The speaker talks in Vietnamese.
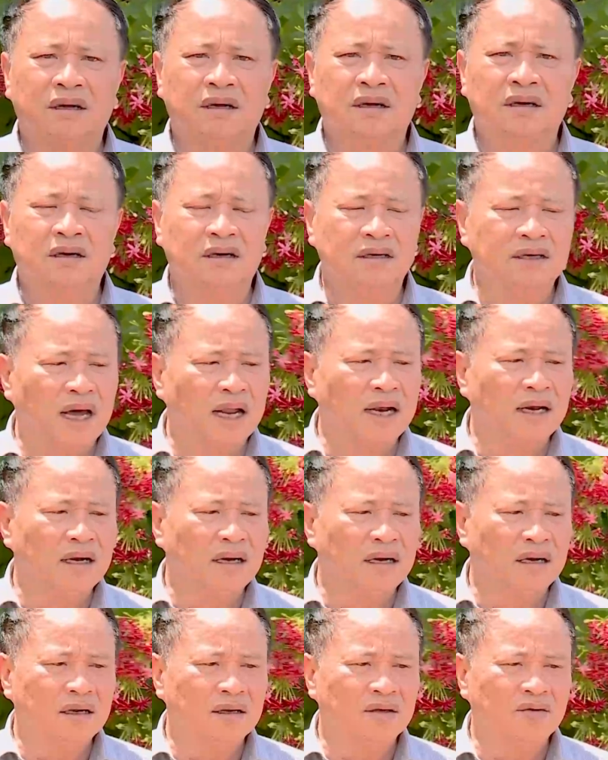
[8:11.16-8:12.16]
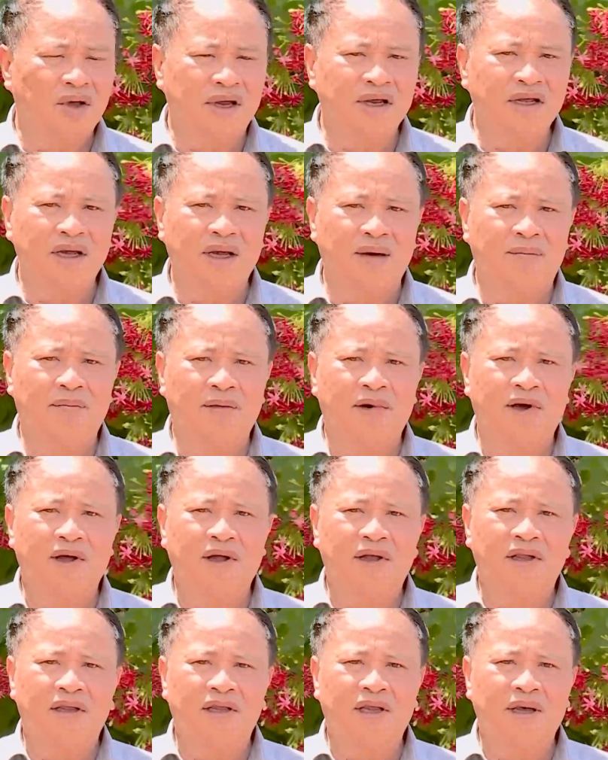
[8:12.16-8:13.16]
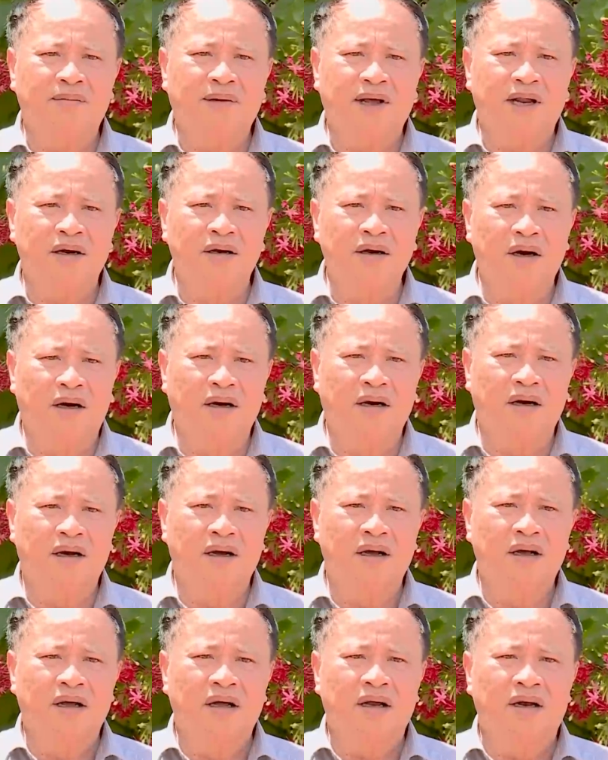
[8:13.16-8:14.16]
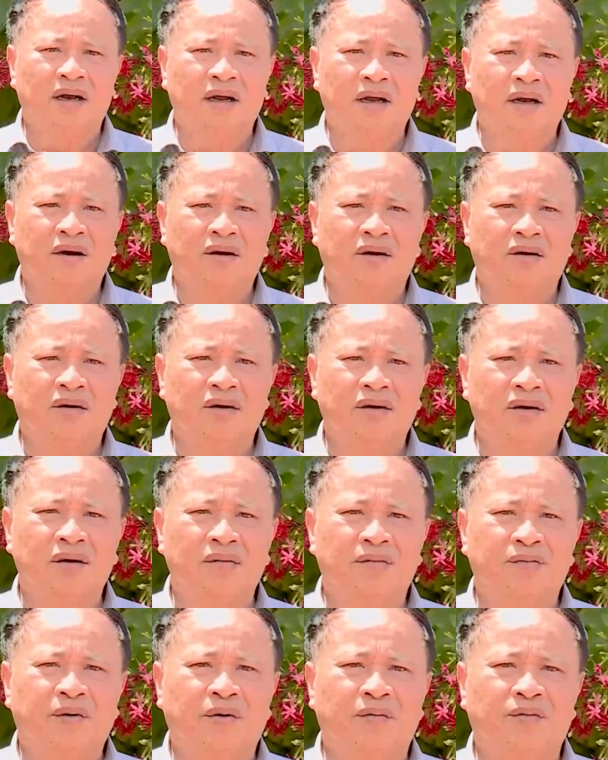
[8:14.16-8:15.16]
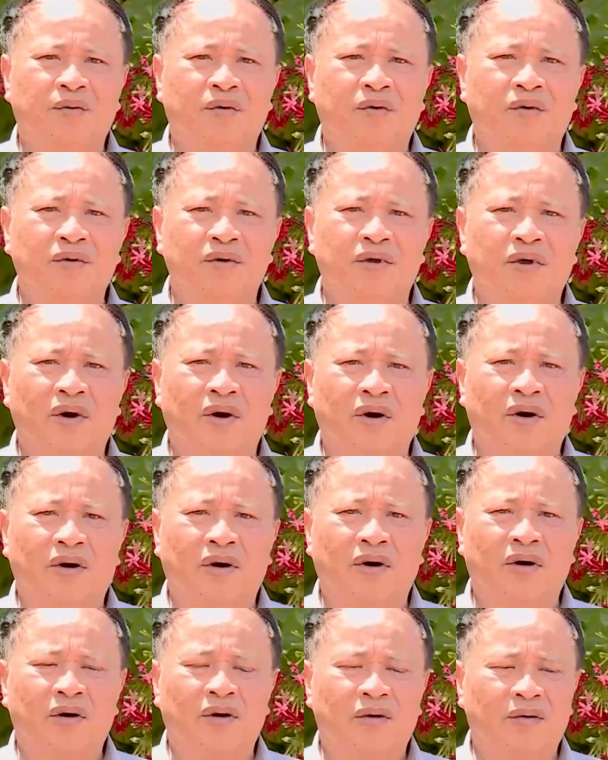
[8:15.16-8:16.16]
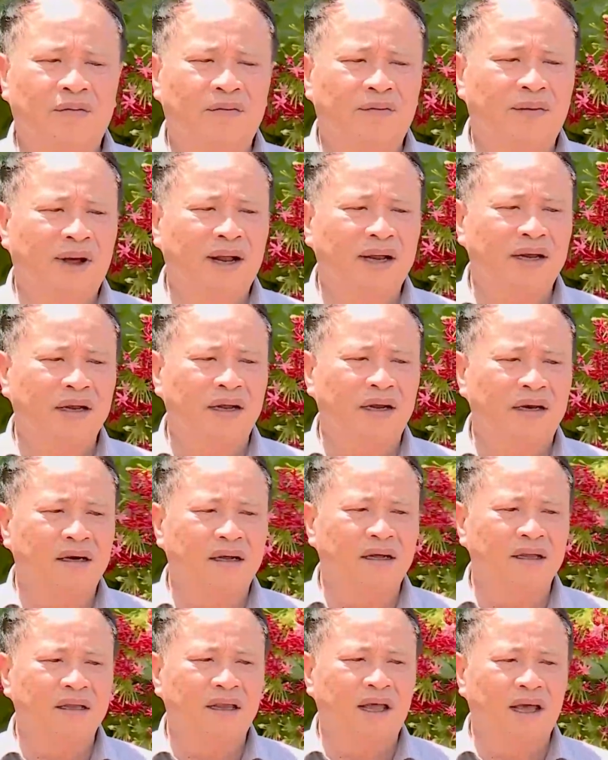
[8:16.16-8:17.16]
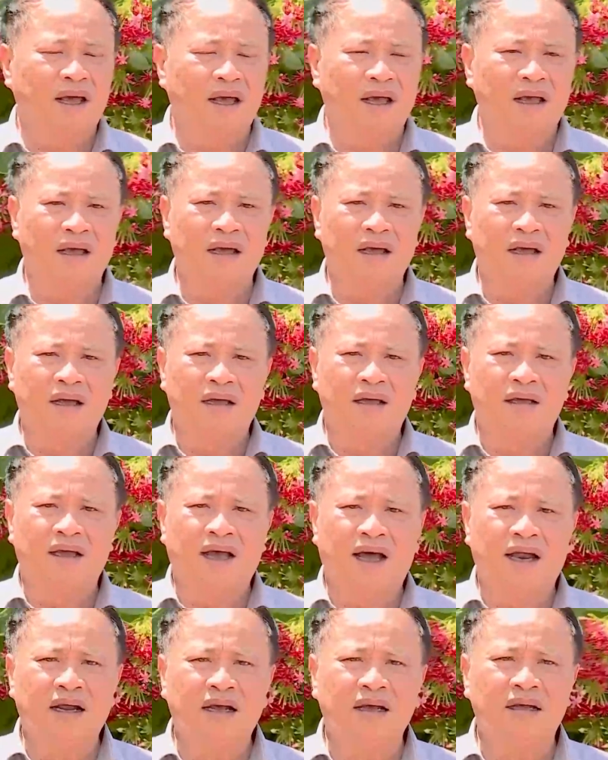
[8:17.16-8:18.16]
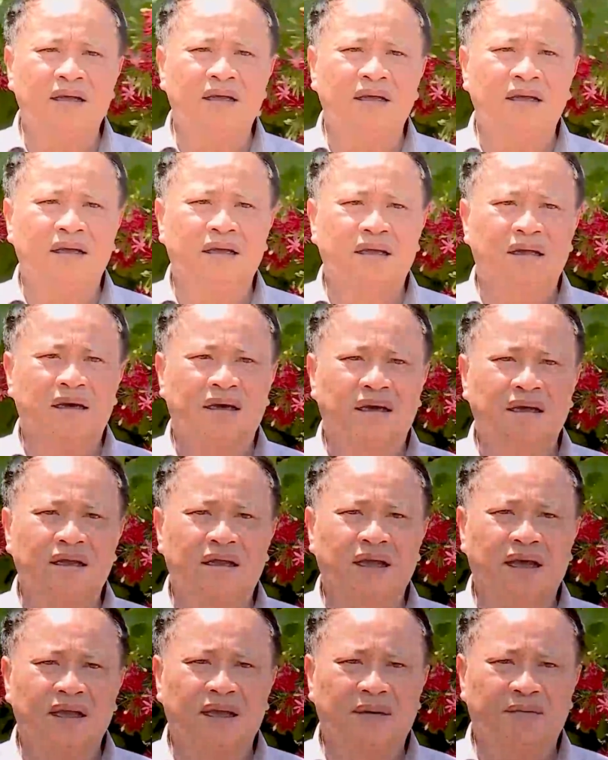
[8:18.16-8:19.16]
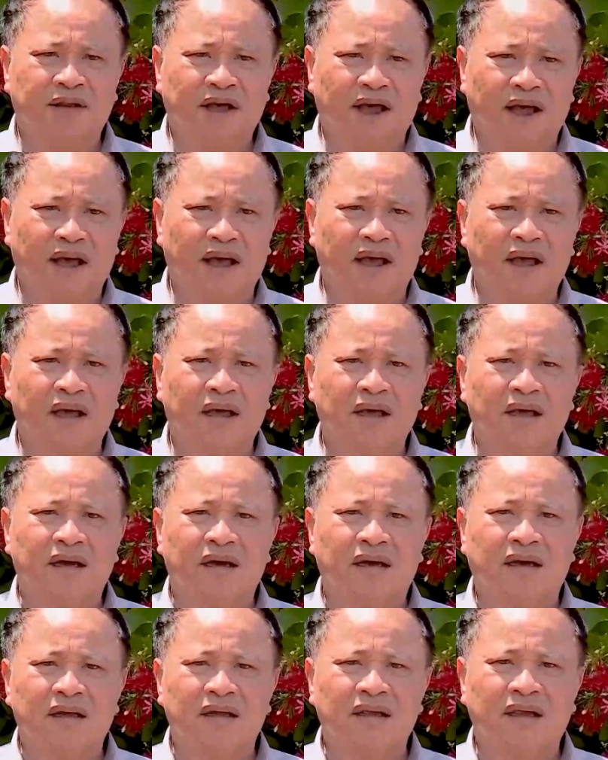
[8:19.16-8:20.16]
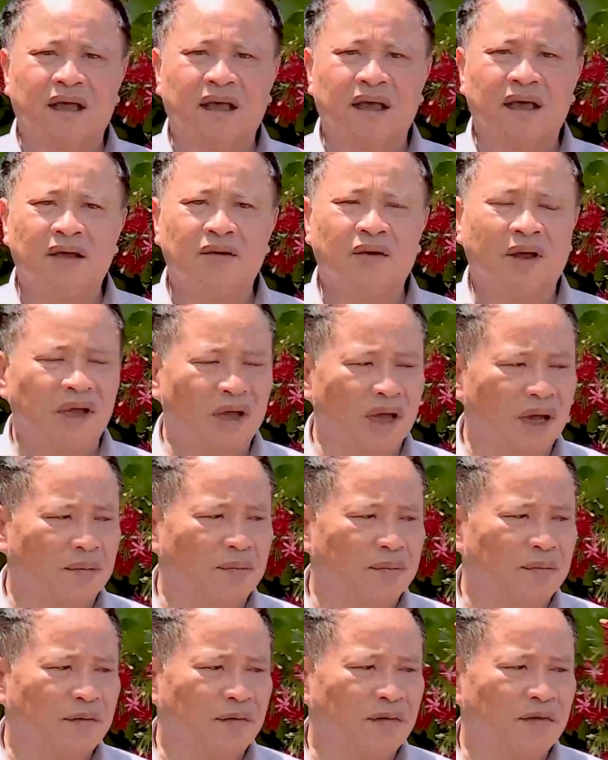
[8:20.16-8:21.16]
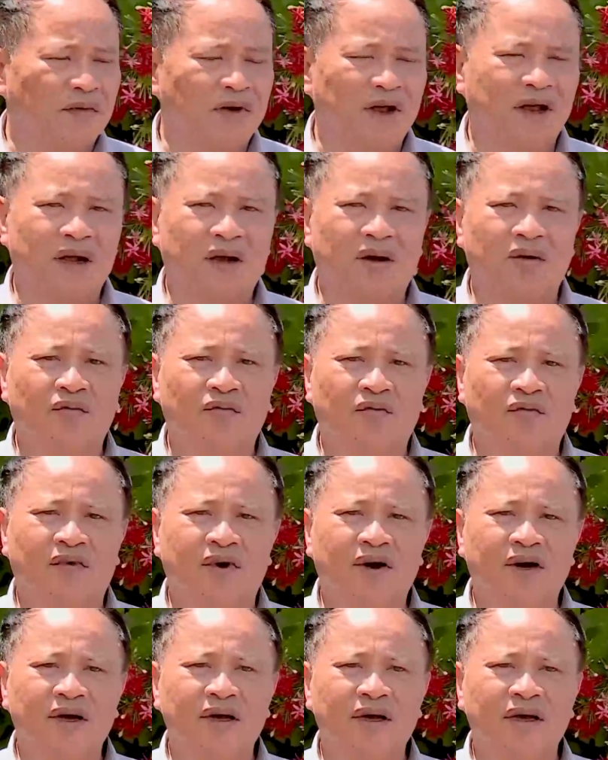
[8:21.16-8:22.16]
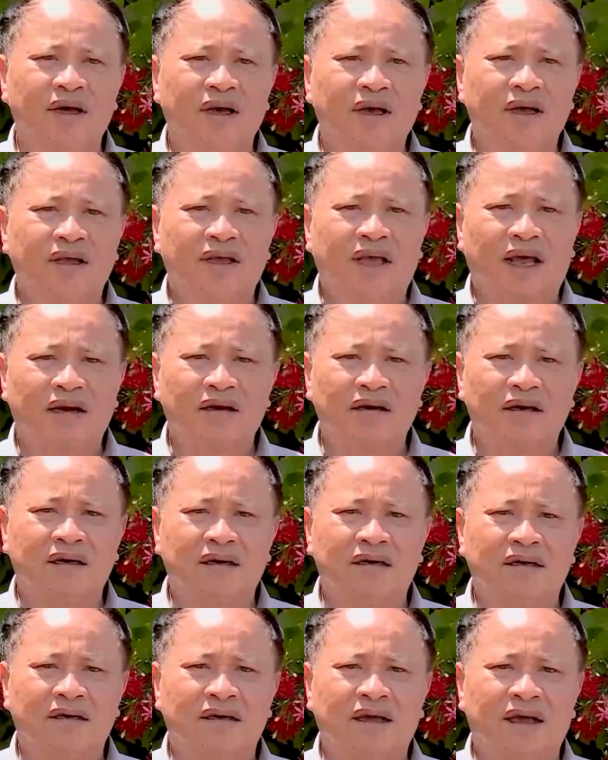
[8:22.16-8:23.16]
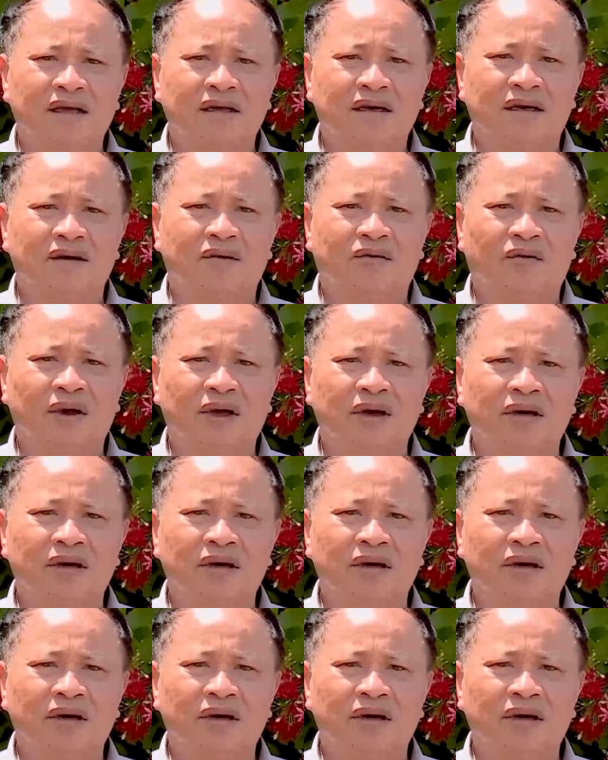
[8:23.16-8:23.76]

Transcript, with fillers: người dân, doanh nghiệp tiếp cận được để rồi phục vụ cho phát triển kinh tế gia đình, kinh tế tập thể, kinh tế doanh nghiệp vậy cùng với nhà nước xây dựng quê